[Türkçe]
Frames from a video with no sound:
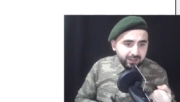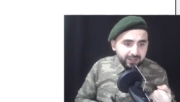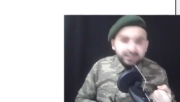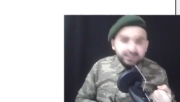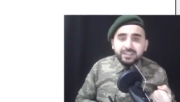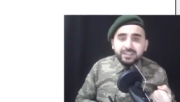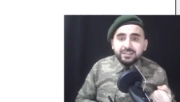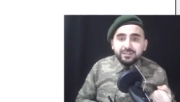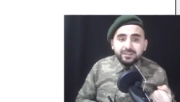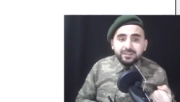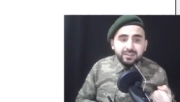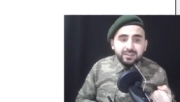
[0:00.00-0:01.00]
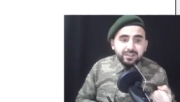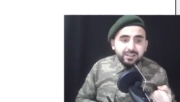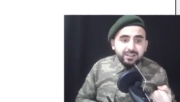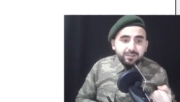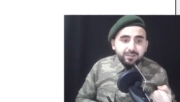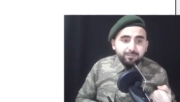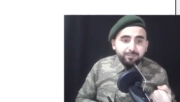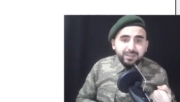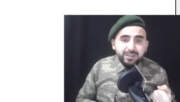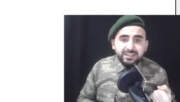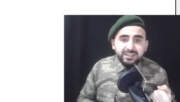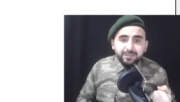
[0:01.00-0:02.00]
tek.
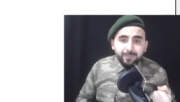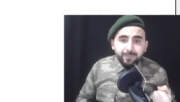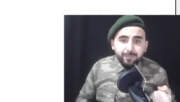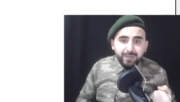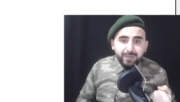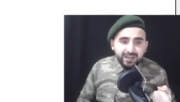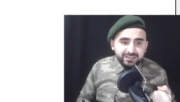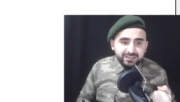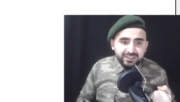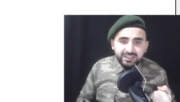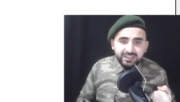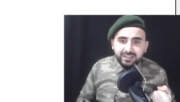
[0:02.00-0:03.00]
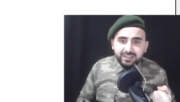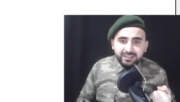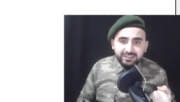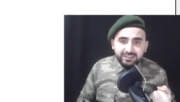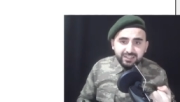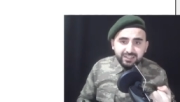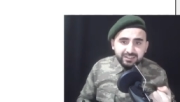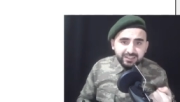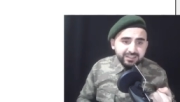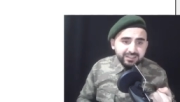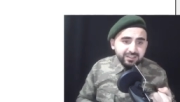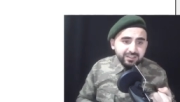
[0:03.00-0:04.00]
Peki B artı C ne arkadaşlar?
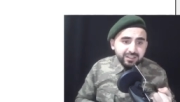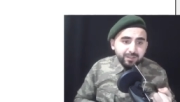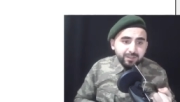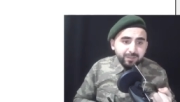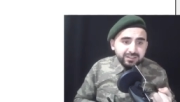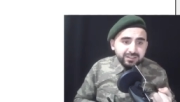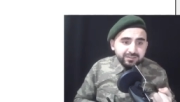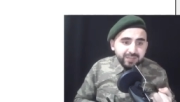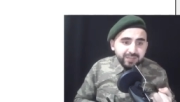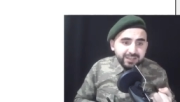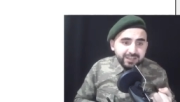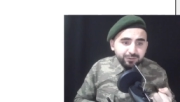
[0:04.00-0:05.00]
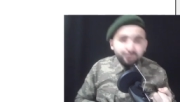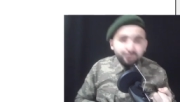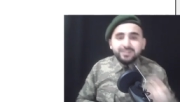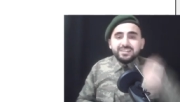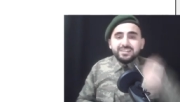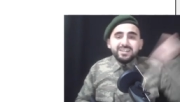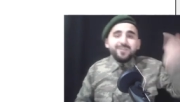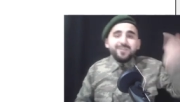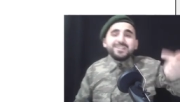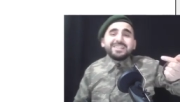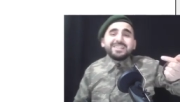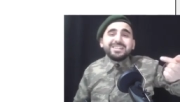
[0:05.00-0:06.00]
Tekti. Bakın eksi olmasın, kafanızı
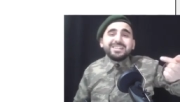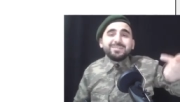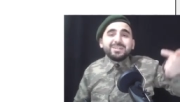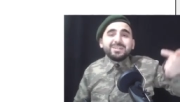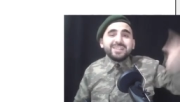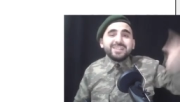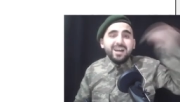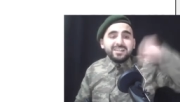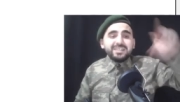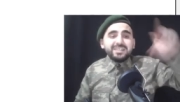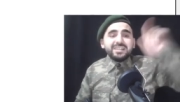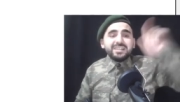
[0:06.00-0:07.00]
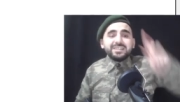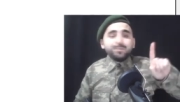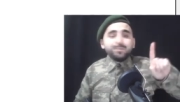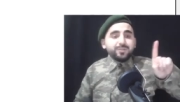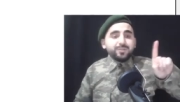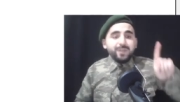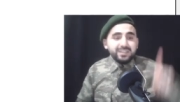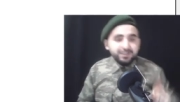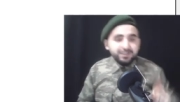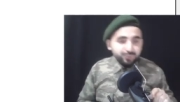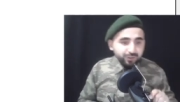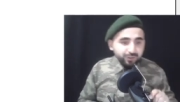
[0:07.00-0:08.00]
karıştırmasın. Artı ya da eksi burada fark
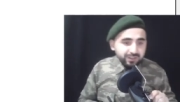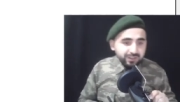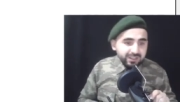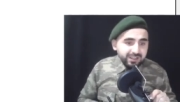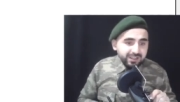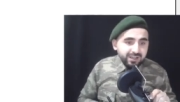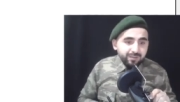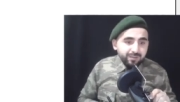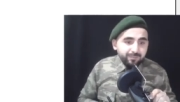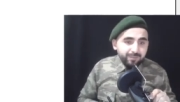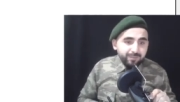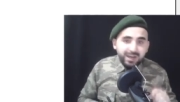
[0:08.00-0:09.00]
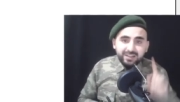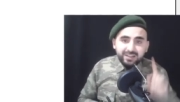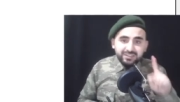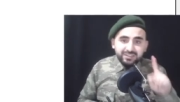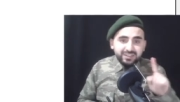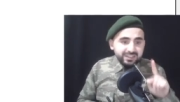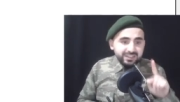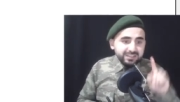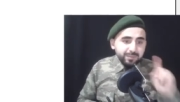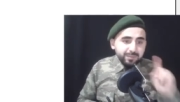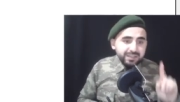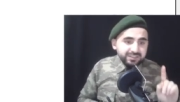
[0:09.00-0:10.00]
etmiyor. B artı C tekse B eksi